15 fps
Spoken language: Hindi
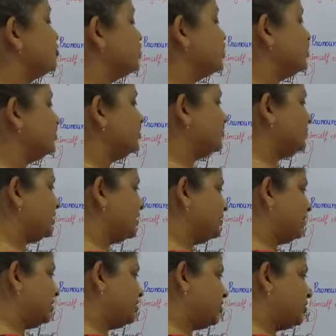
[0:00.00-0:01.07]
जो
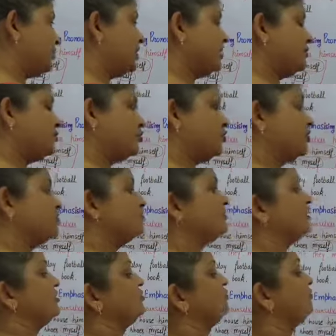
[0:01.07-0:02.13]
इंटरोगेटिव प्रोनाउन
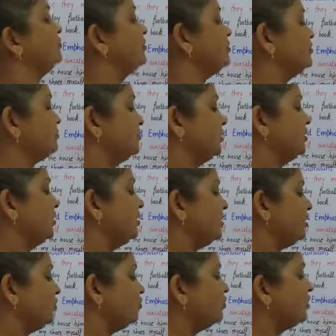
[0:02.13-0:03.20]
वाले जो वर्ड्स होते हैं
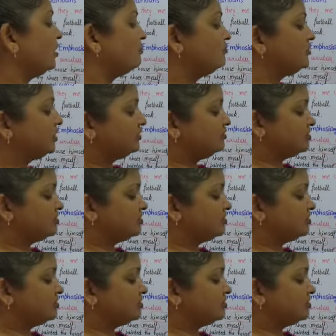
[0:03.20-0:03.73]
इनको हम